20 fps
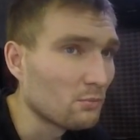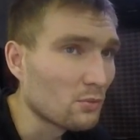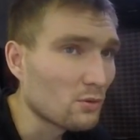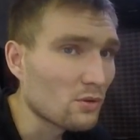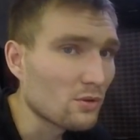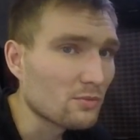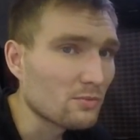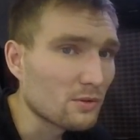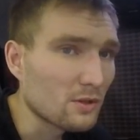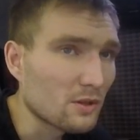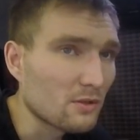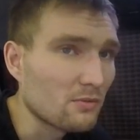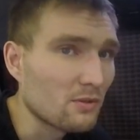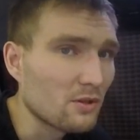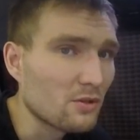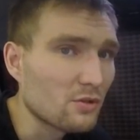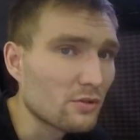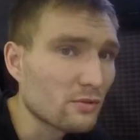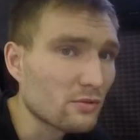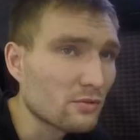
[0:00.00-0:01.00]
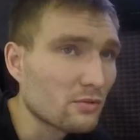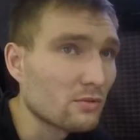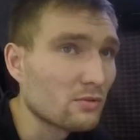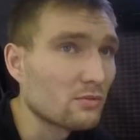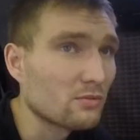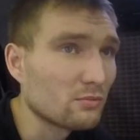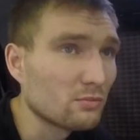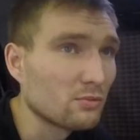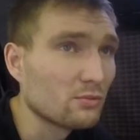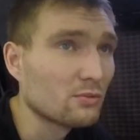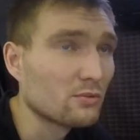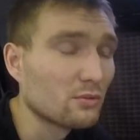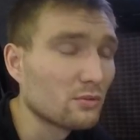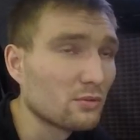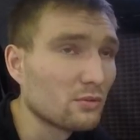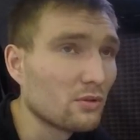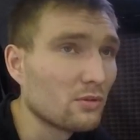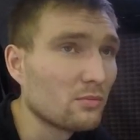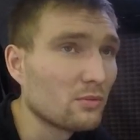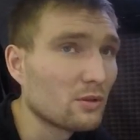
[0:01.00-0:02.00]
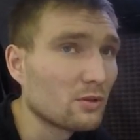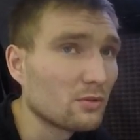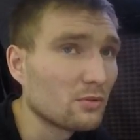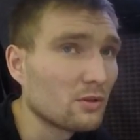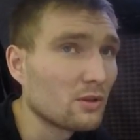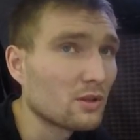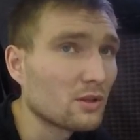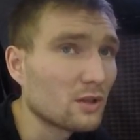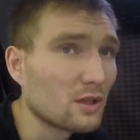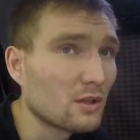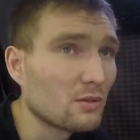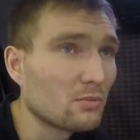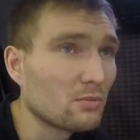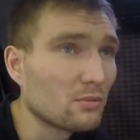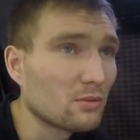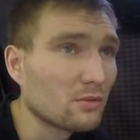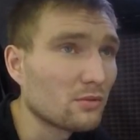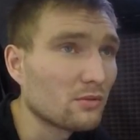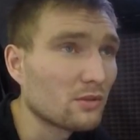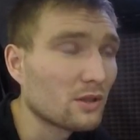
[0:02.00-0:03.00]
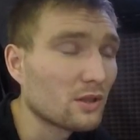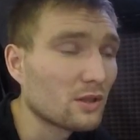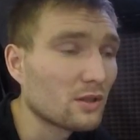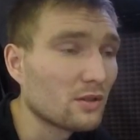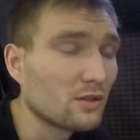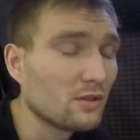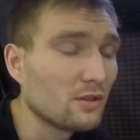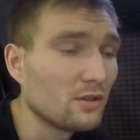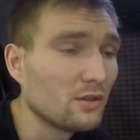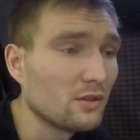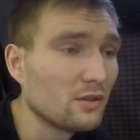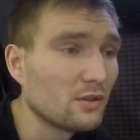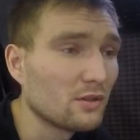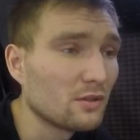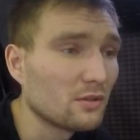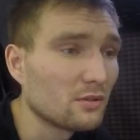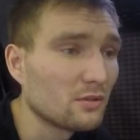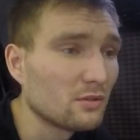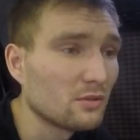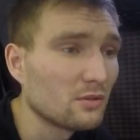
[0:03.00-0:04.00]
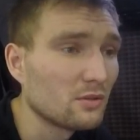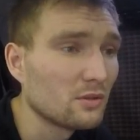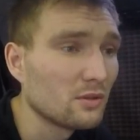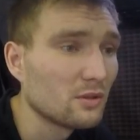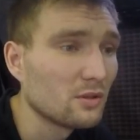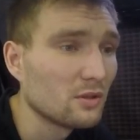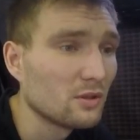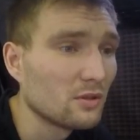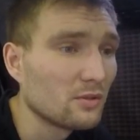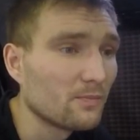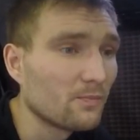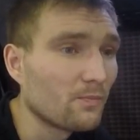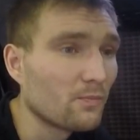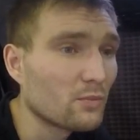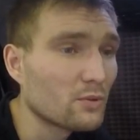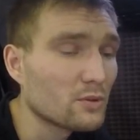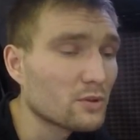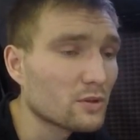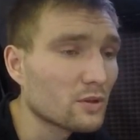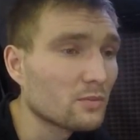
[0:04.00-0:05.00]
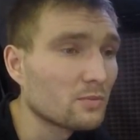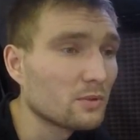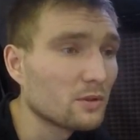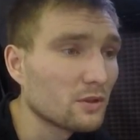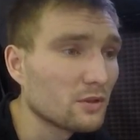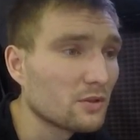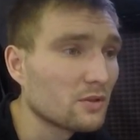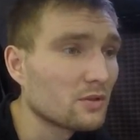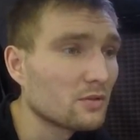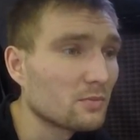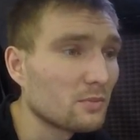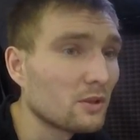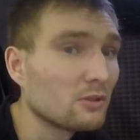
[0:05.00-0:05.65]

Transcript: Может быть, к вечеру буду дома. Ну, а там и выходные. Может быть,